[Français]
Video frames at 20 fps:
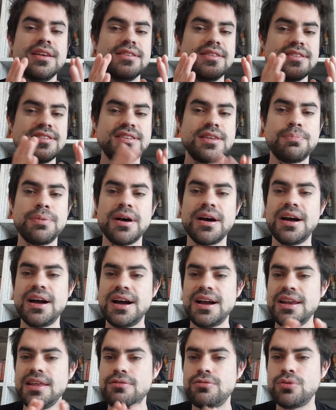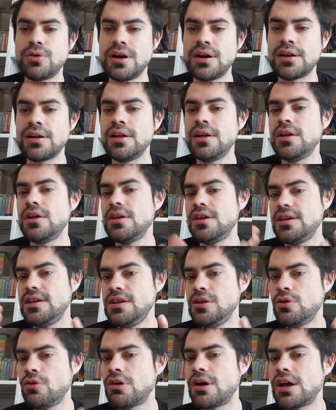n'hésitez pas à aller voir.
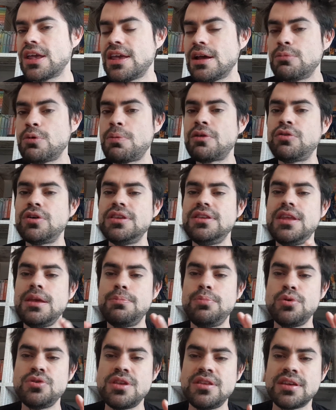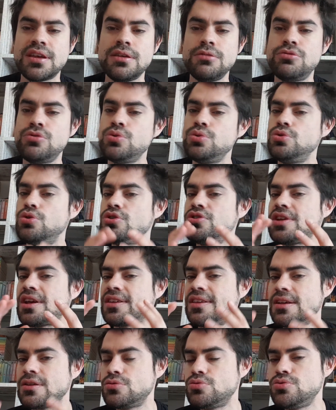Il aura également parfois des petites reviews de
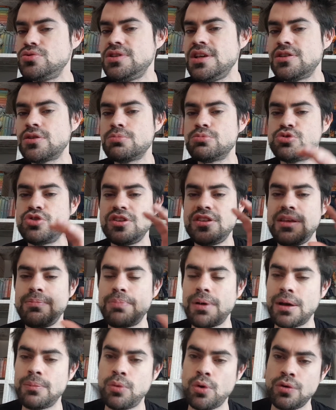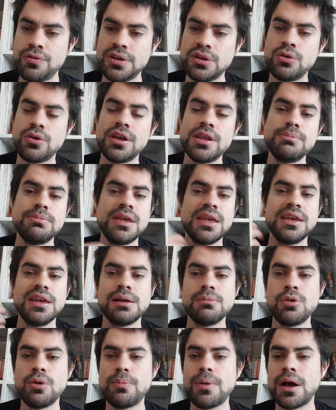certains goodies, comme je l'ai dit par rapport aux figurines, mais
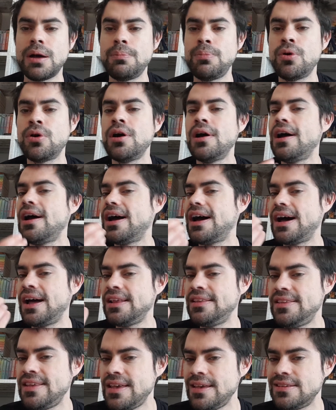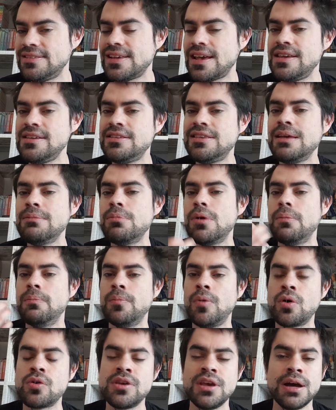également par rapport à des items
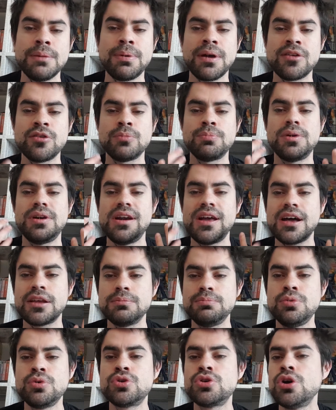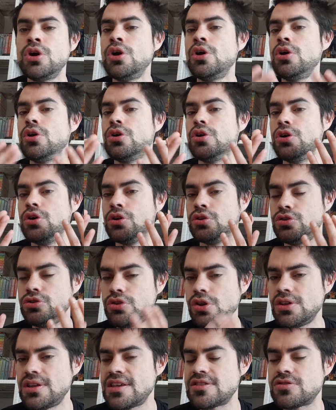manga, par exemple l'artbook euh,
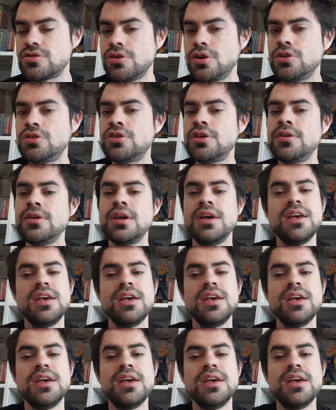de Death Note.